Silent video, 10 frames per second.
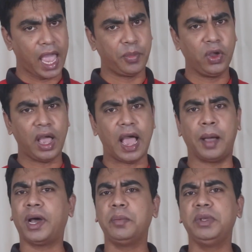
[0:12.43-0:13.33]
এবং
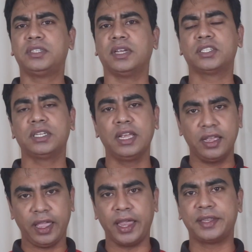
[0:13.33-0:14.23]
আমার বিশ্বাস
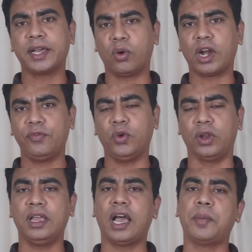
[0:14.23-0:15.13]
এইটা করার
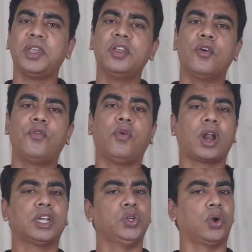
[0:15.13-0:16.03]
ফলে আমি
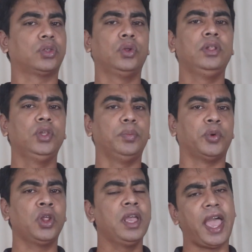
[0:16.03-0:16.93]
ফরাসি অর্থনীতির
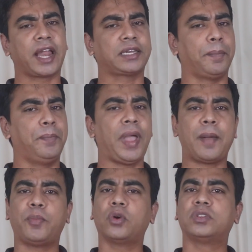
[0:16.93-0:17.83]
উপর একটা
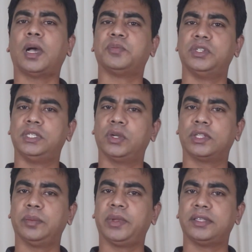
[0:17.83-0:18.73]
ব্যাপক চাপ সৃষ্টি
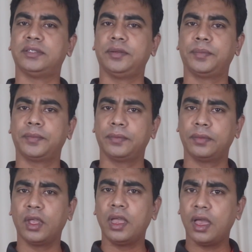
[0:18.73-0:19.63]
করতে পেরেছি
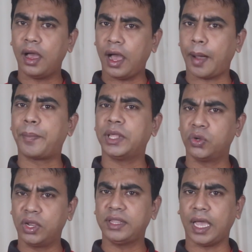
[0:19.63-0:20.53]

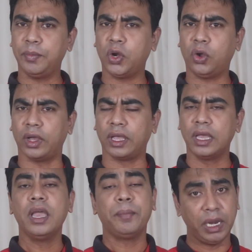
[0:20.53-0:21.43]
আপনাদের কি তাই মনে হয়
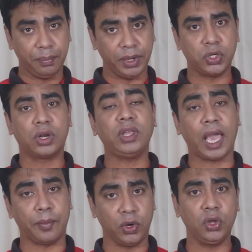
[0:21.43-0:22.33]
মানে বিষয়টা তো
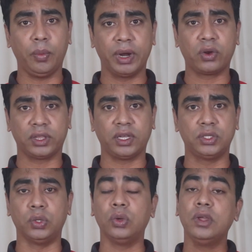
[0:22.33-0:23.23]
এমনই হবার কথা
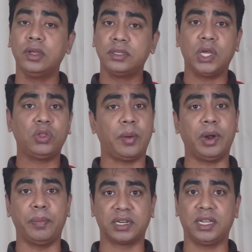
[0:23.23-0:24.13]
ছিল যেহেতু
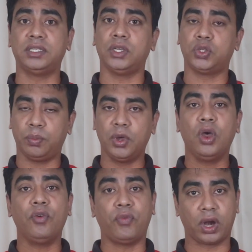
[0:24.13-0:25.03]
আমার বাসায় যেসব
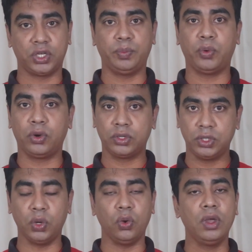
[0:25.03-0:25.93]
ফরাসি পণ্য
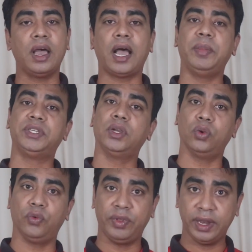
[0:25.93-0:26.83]
ছিল আমি
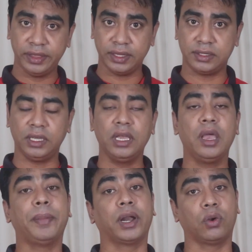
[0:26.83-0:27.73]
সেগুলো ফেলে দিয়েছি
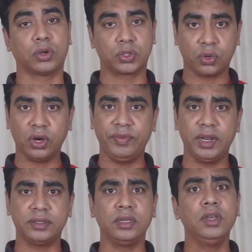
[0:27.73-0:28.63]
বা নষ্ট করে
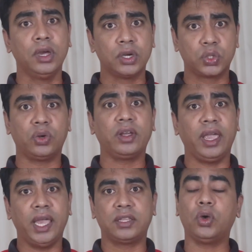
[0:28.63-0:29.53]
ফেলেছি সুতরাং
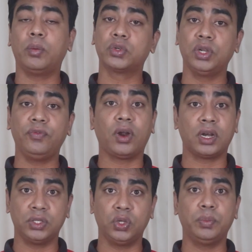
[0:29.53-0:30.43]
এতে তো অবশ্যই
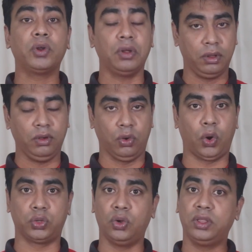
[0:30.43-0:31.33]
ফরাসিদের উপর
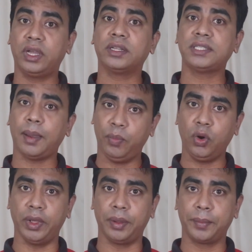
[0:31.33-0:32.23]
অর্থনৈতিক একটা চাপ
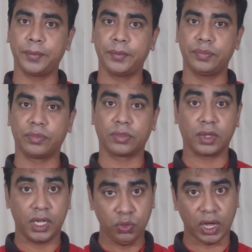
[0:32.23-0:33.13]
পড়বে
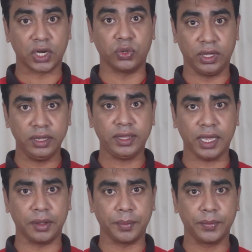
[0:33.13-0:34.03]
কিন্তু আসলে কি
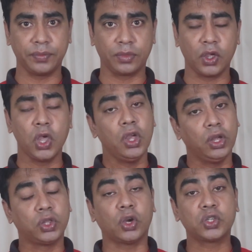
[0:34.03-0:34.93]
তাই
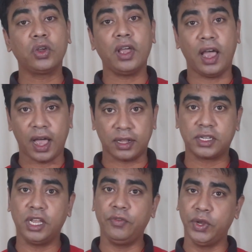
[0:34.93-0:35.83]
দর্শক
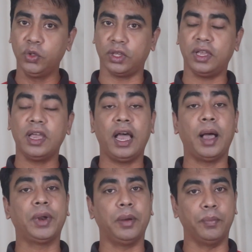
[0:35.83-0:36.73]
আজকের ভিডিওতে
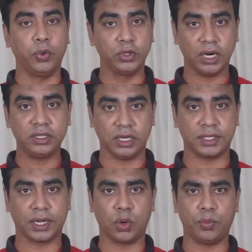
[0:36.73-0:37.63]
আমরা বোঝার
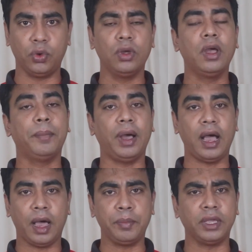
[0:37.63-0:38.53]
চেষ্টা করব বা
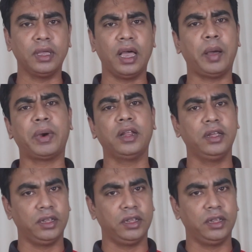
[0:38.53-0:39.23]
আমি আমার